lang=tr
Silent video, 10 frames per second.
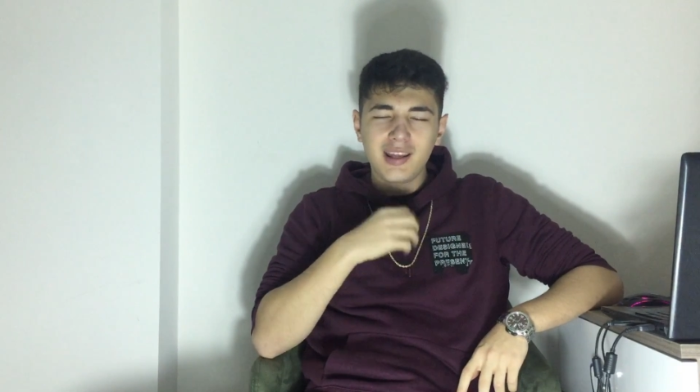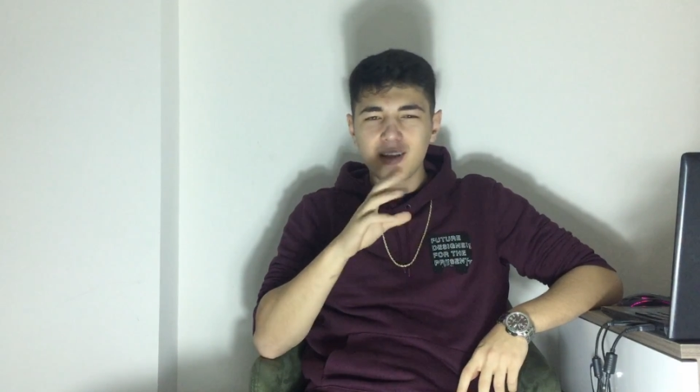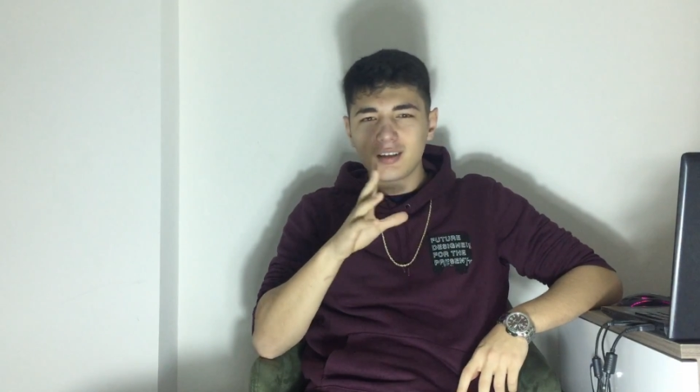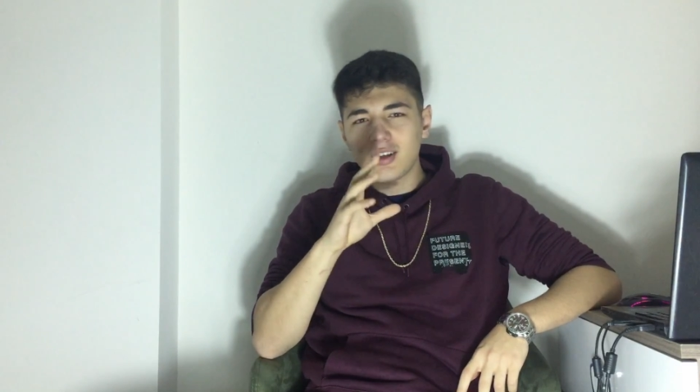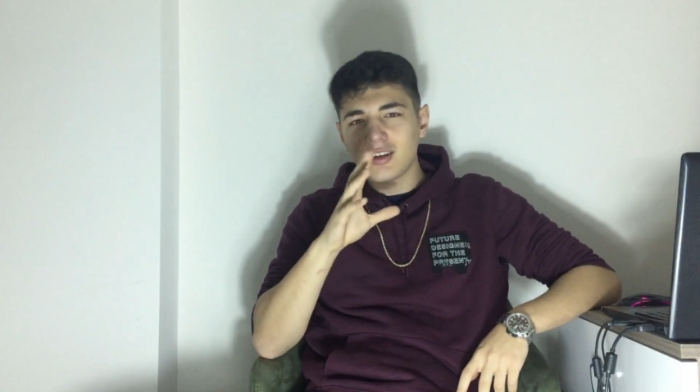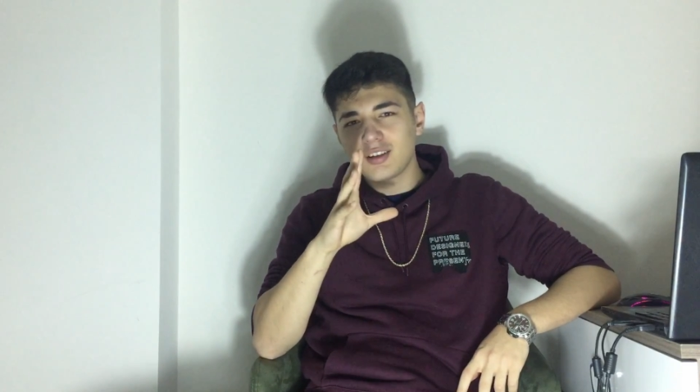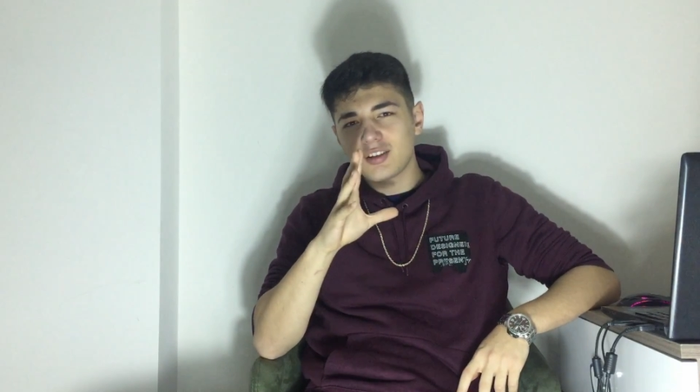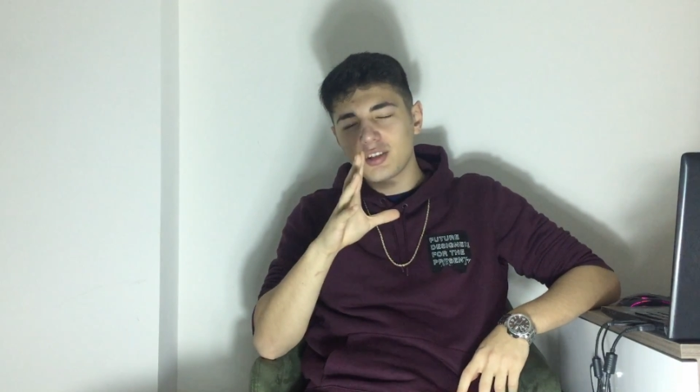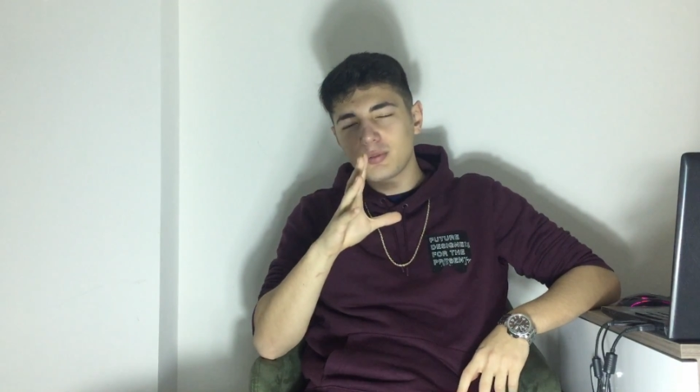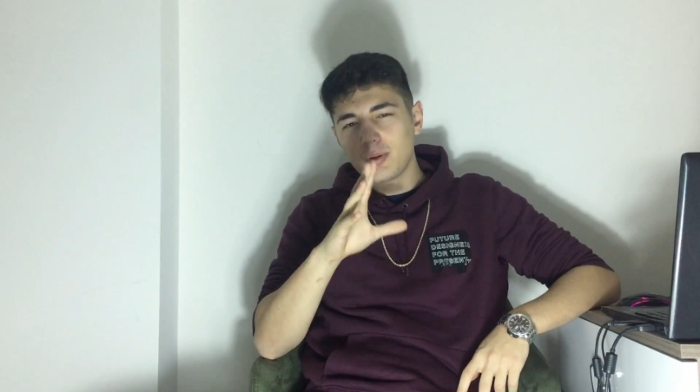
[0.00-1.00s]
en yakın
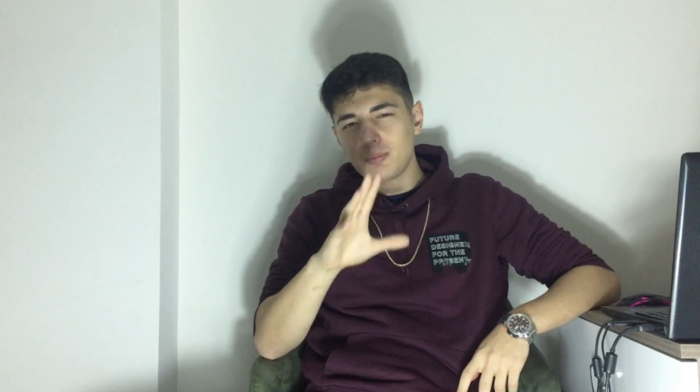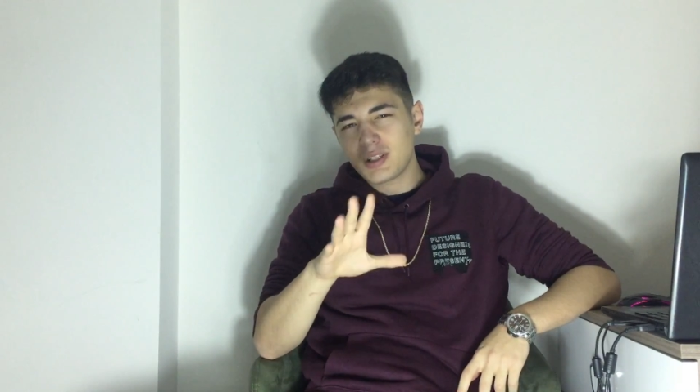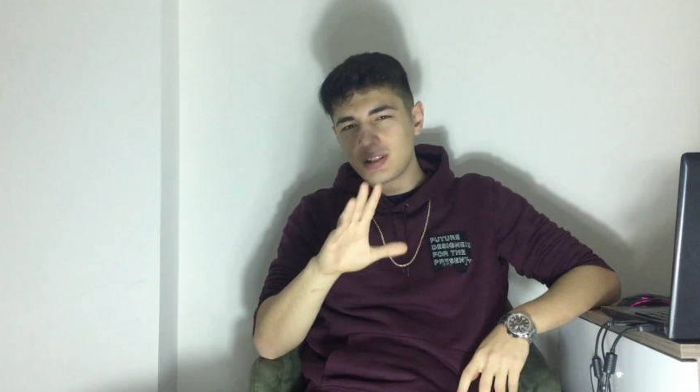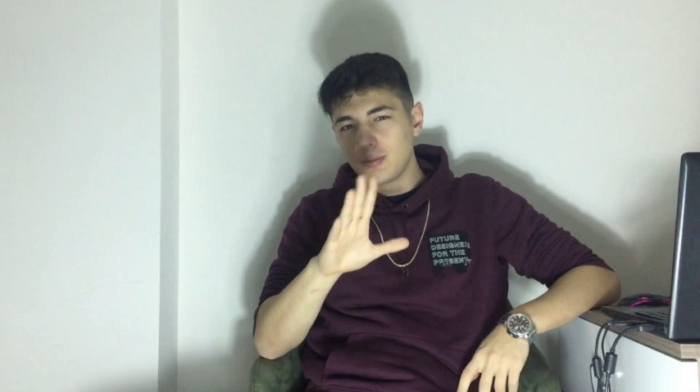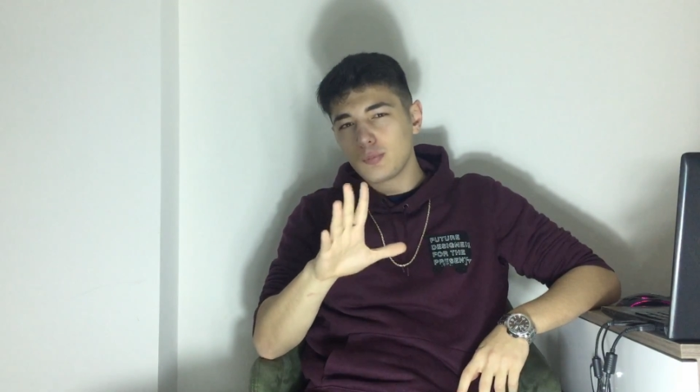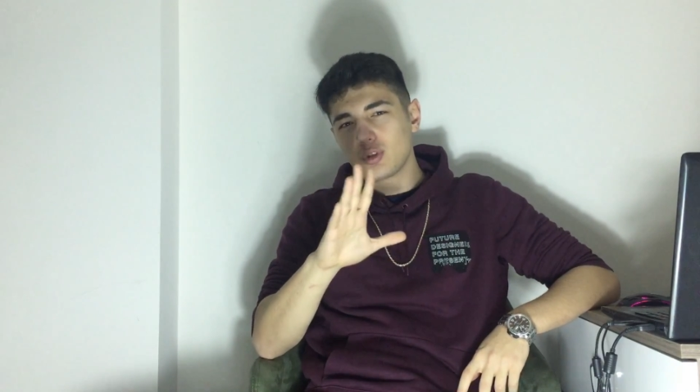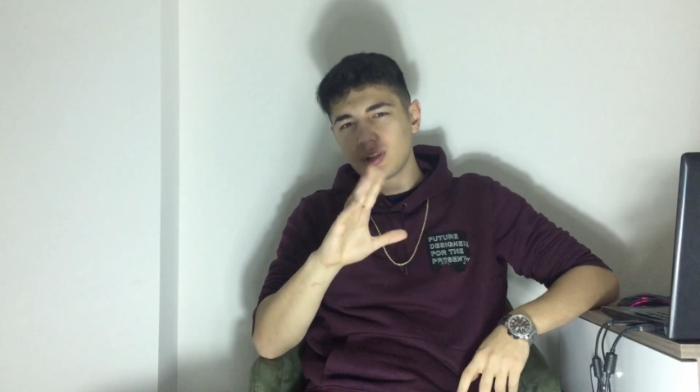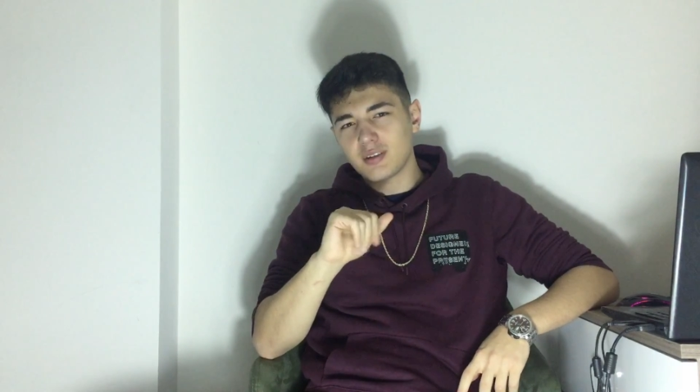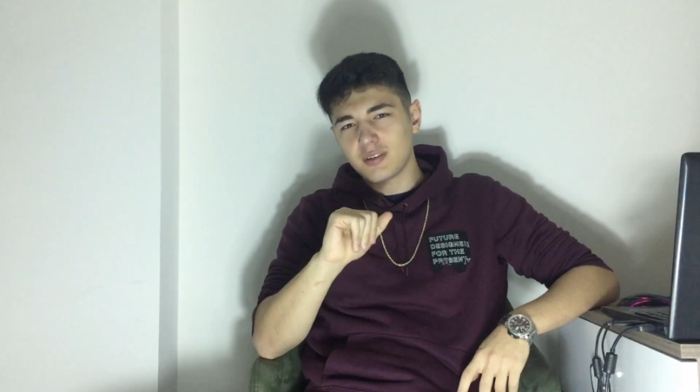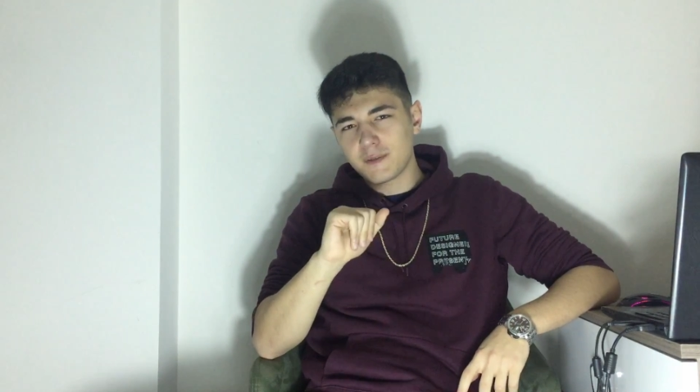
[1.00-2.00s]
arkadaşlarımdan birisi de
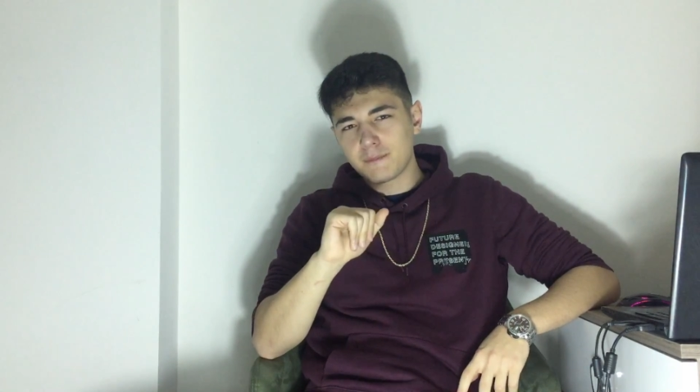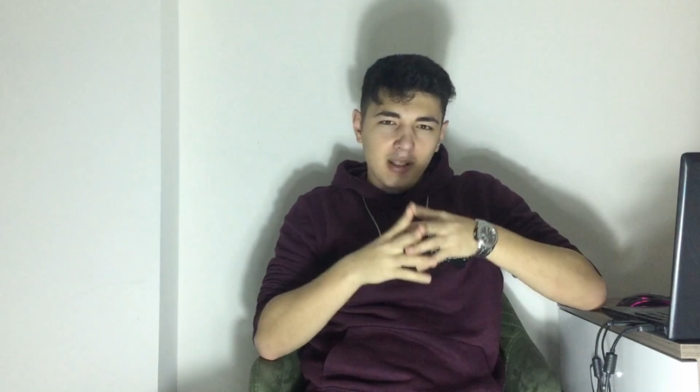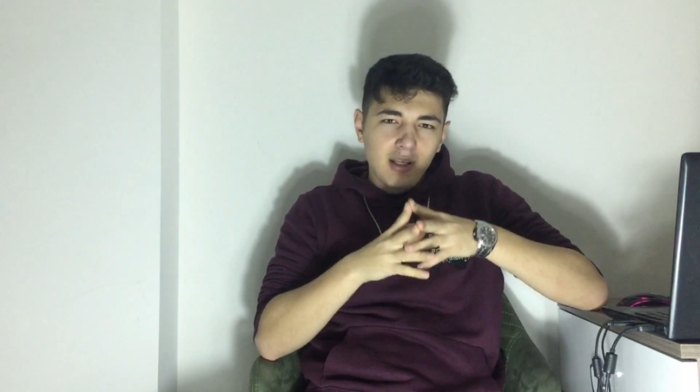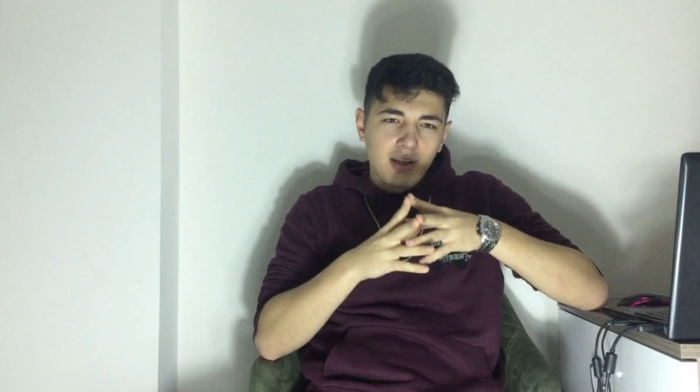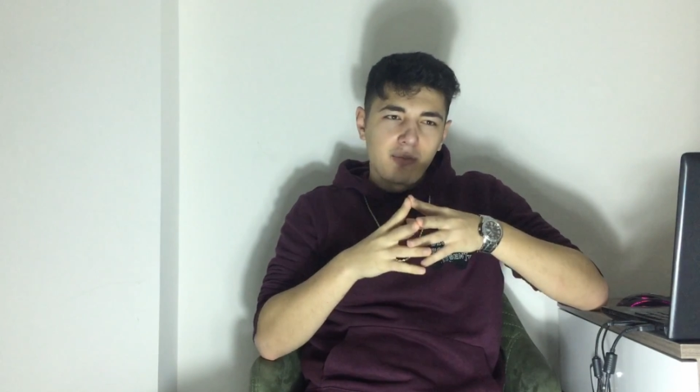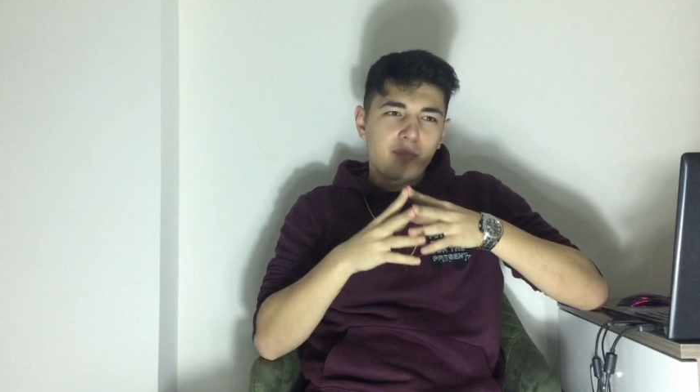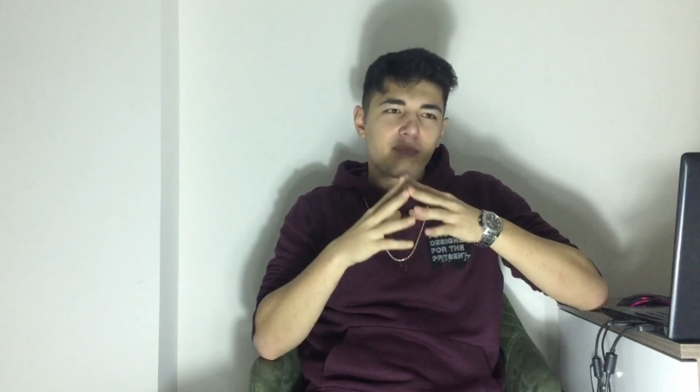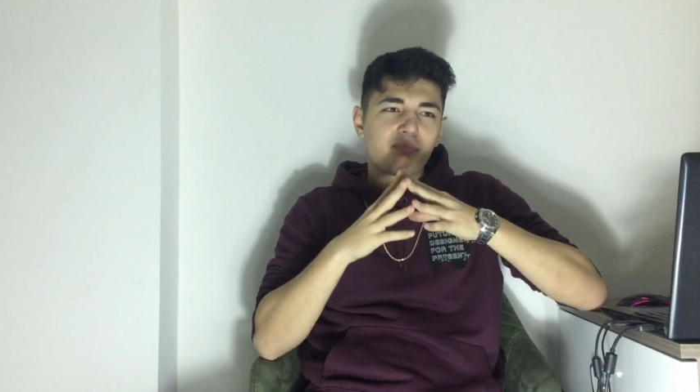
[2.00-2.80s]
müziktir. Yine